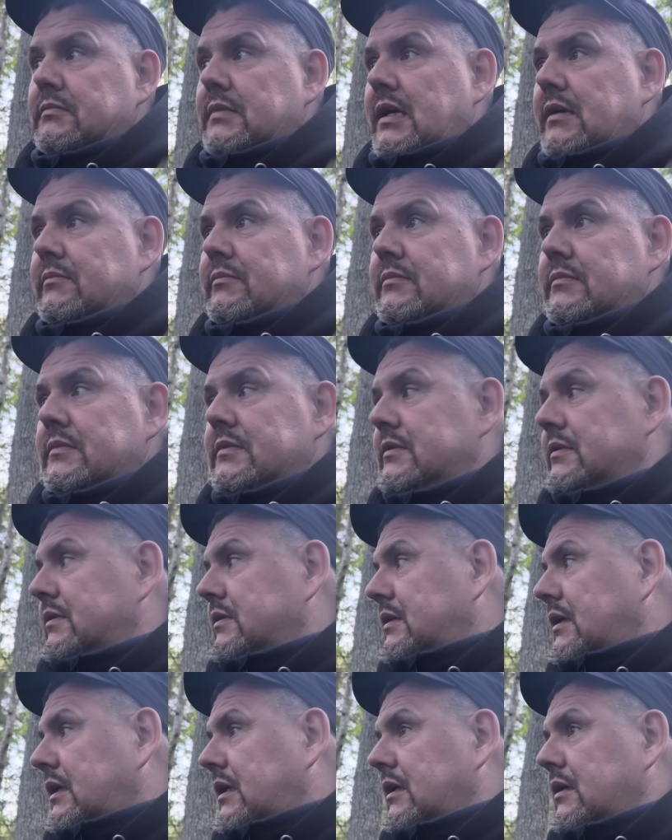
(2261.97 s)
Miałem e,
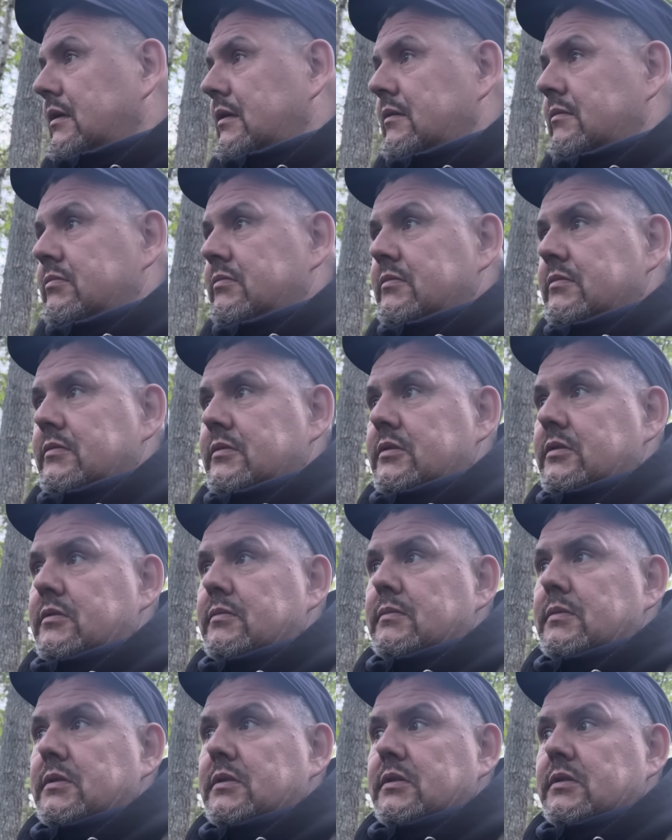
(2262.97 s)
takie
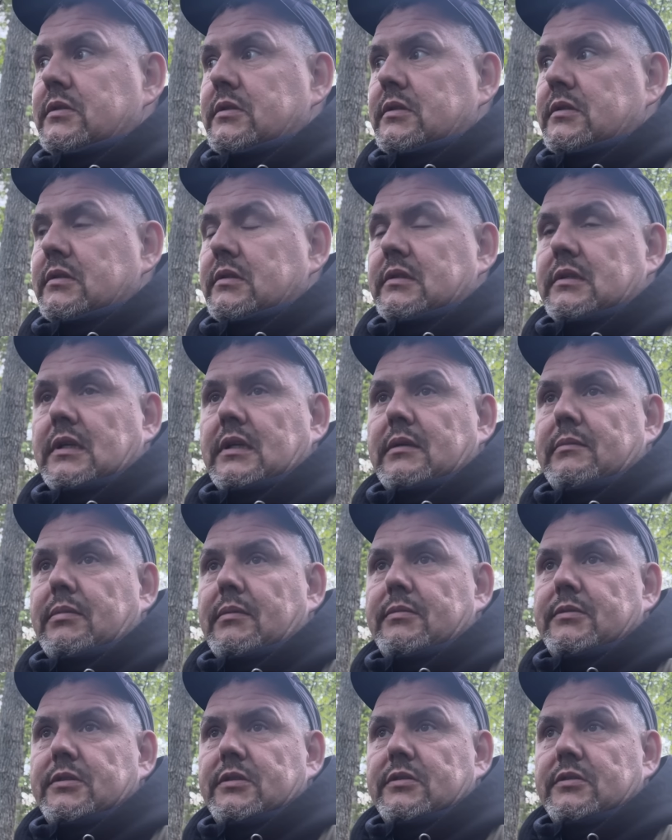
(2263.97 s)
gdzieś myśli, że ta
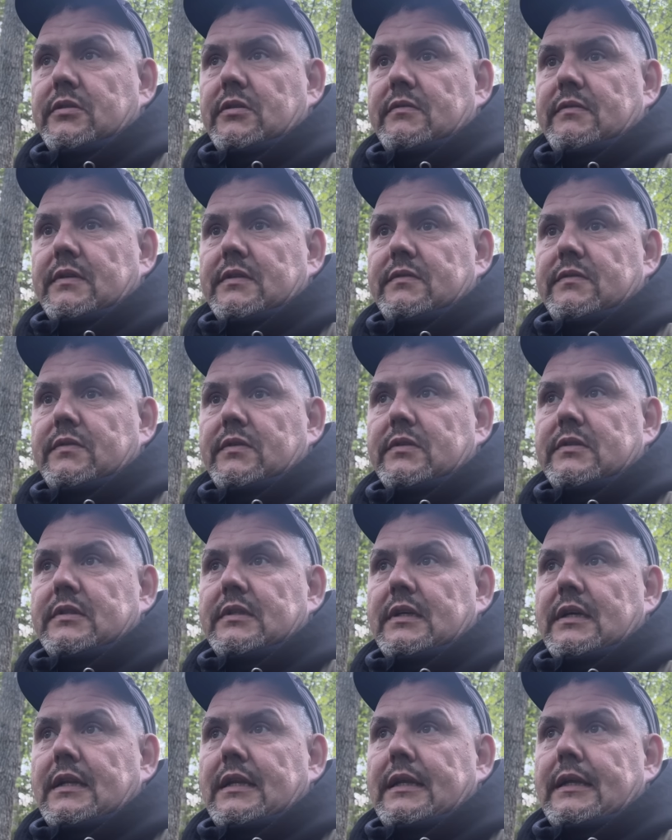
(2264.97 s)
ryba będzie żerować w
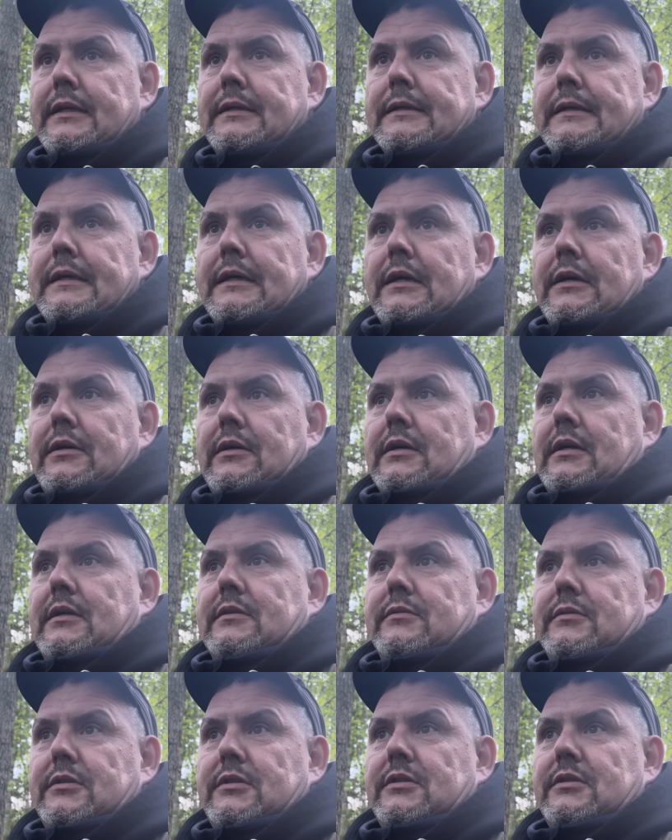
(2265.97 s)
nocy, ale
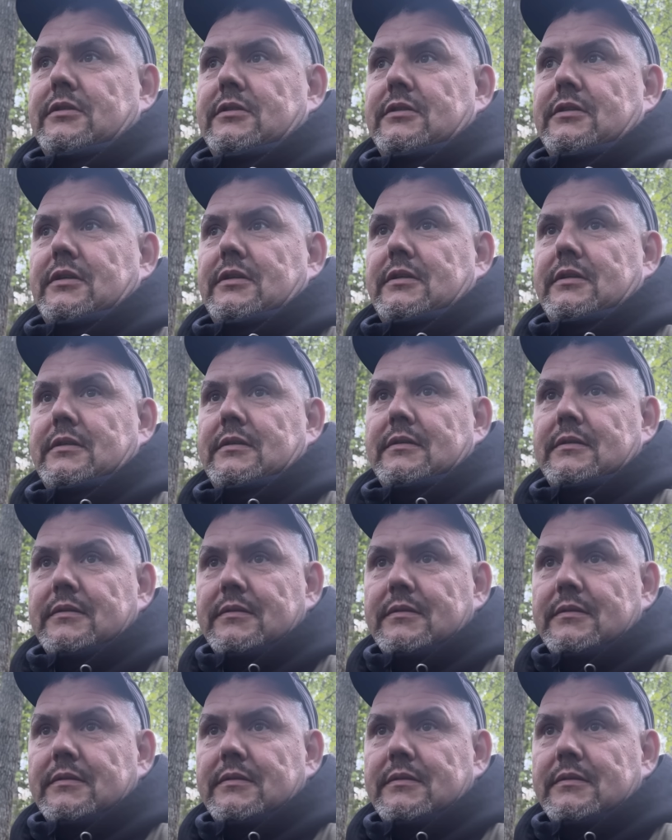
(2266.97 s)
okazuje się, że